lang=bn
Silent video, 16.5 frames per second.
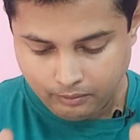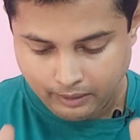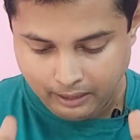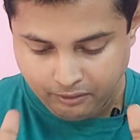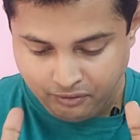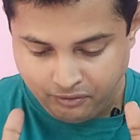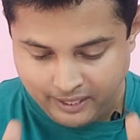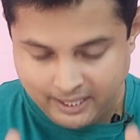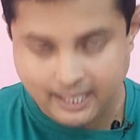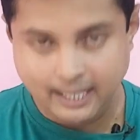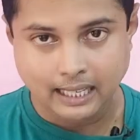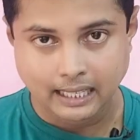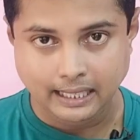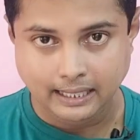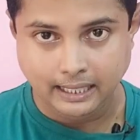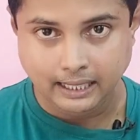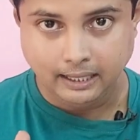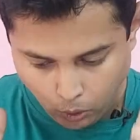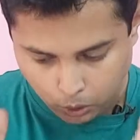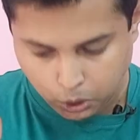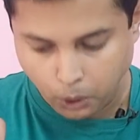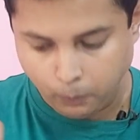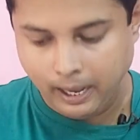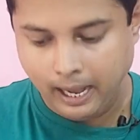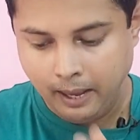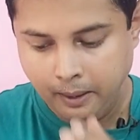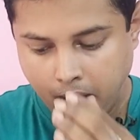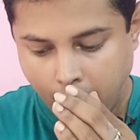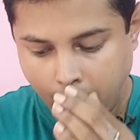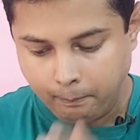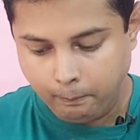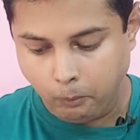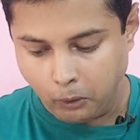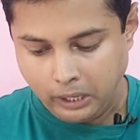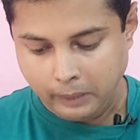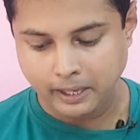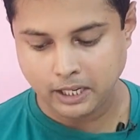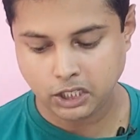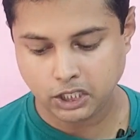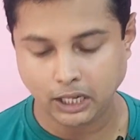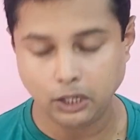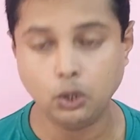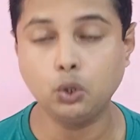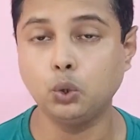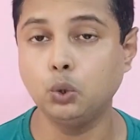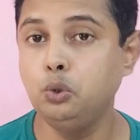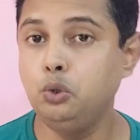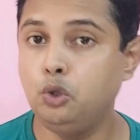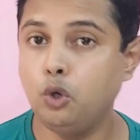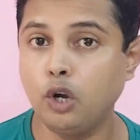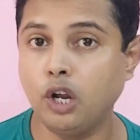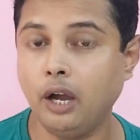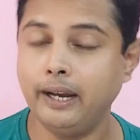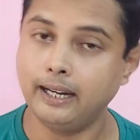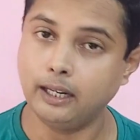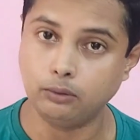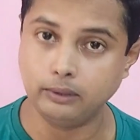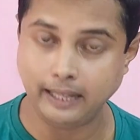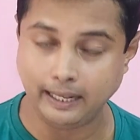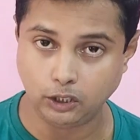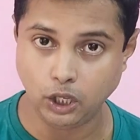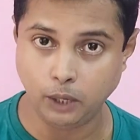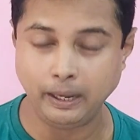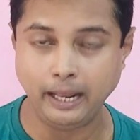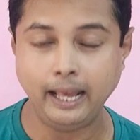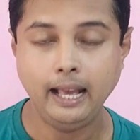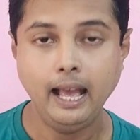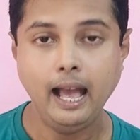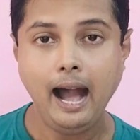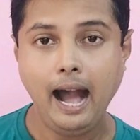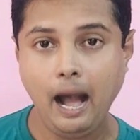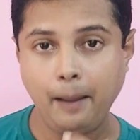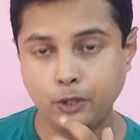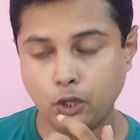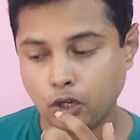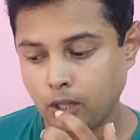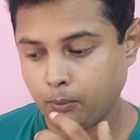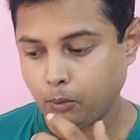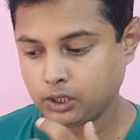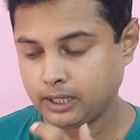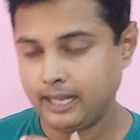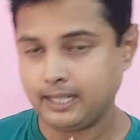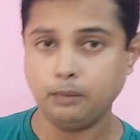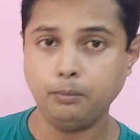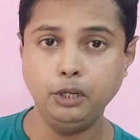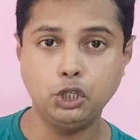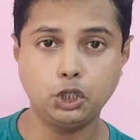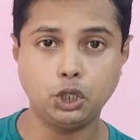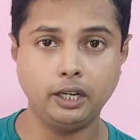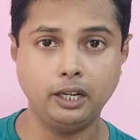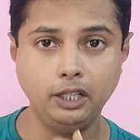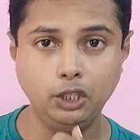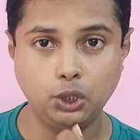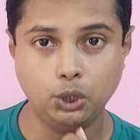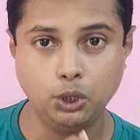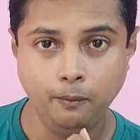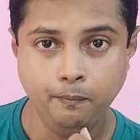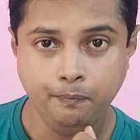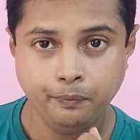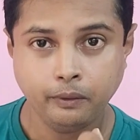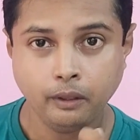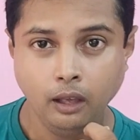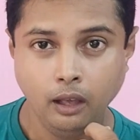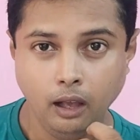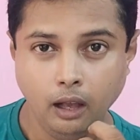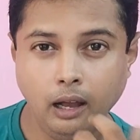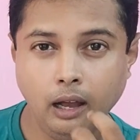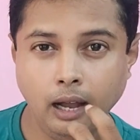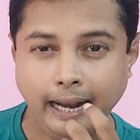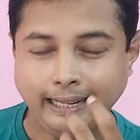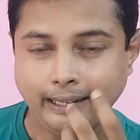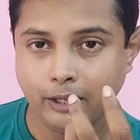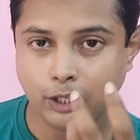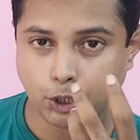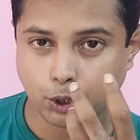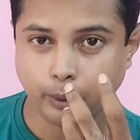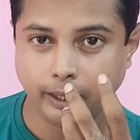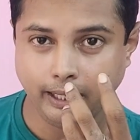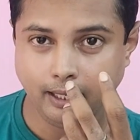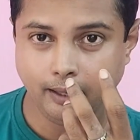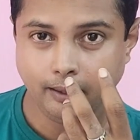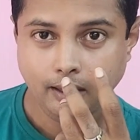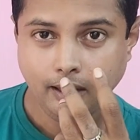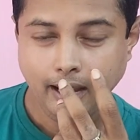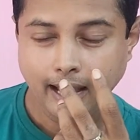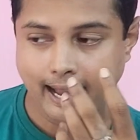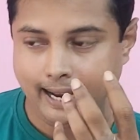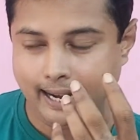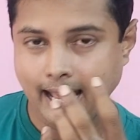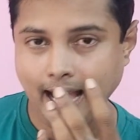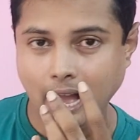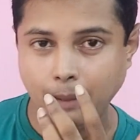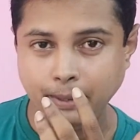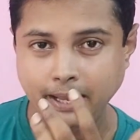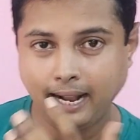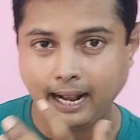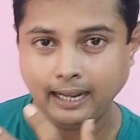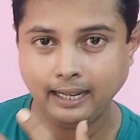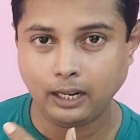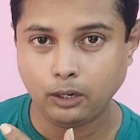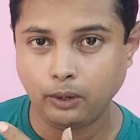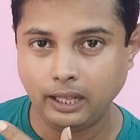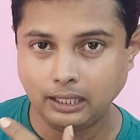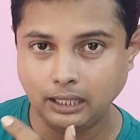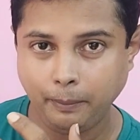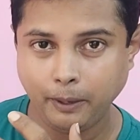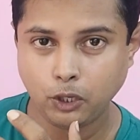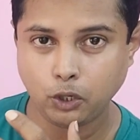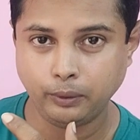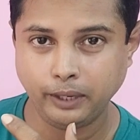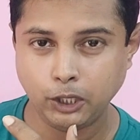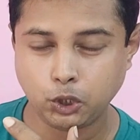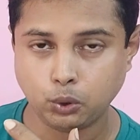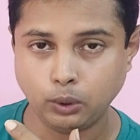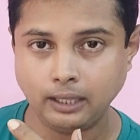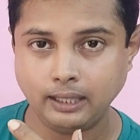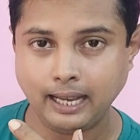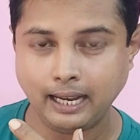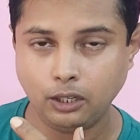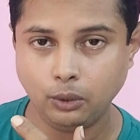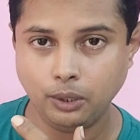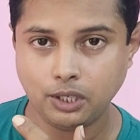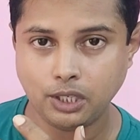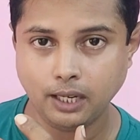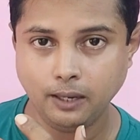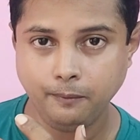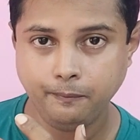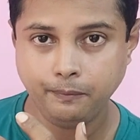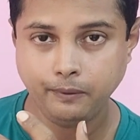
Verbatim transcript: মানে ফিজিক্যালিটি অথবা পরিবেশ যেন ক্ষুণ্ণ নয় এটা দেখতে হয় মানে আমি ধরো বসে আছি মিটশটে নিচ্ছ একটা রেস্টুরেন্ট এখানে আমি এখানটা রয়েছি পেছনে রেস্টুরেন্ট দেখানো হচ্ছে